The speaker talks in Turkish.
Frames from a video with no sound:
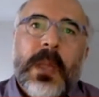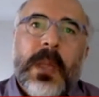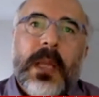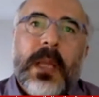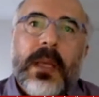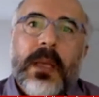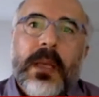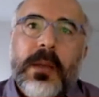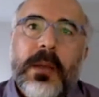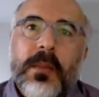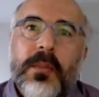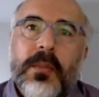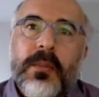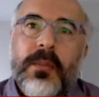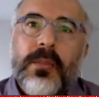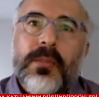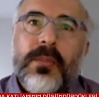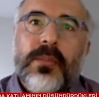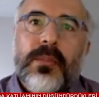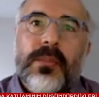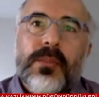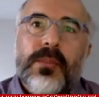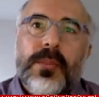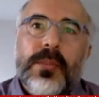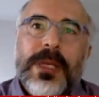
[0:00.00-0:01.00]
e,
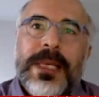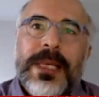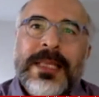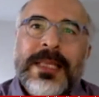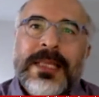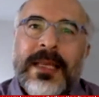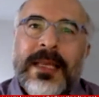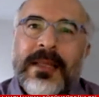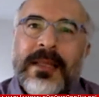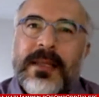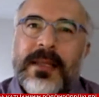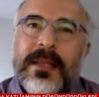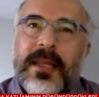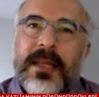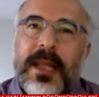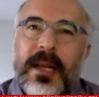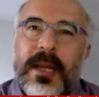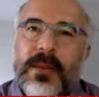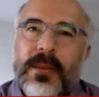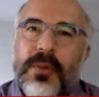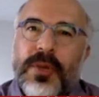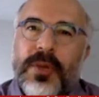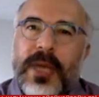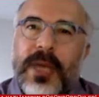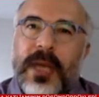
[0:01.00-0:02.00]

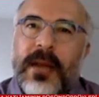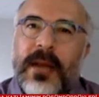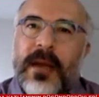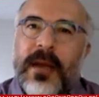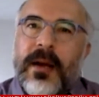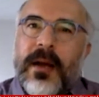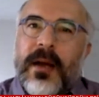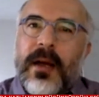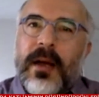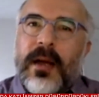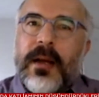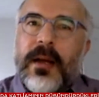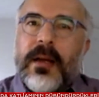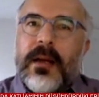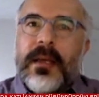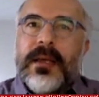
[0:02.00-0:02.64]
hissettikleri bu kenara